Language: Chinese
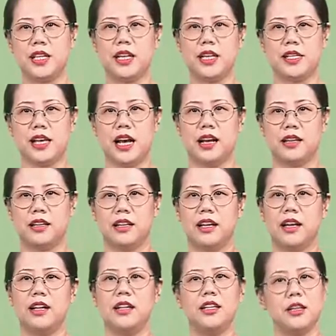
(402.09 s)
也讲，
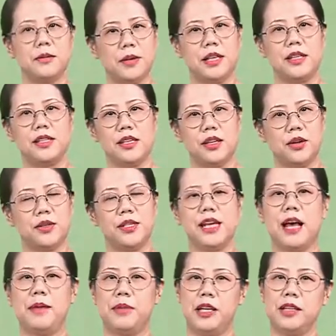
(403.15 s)
日本既有假
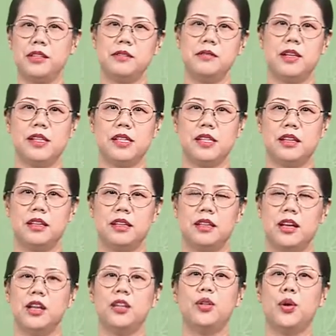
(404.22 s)
名之文字，
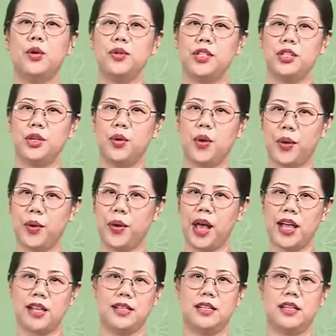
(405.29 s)
同时混用
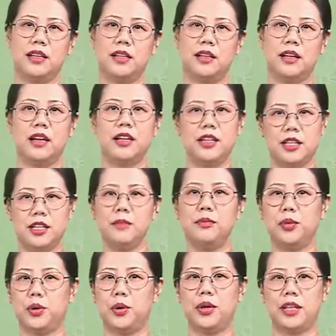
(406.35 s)
汉字，甚不
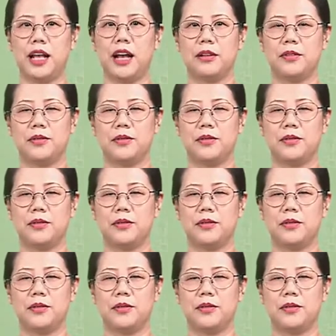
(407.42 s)
妥当。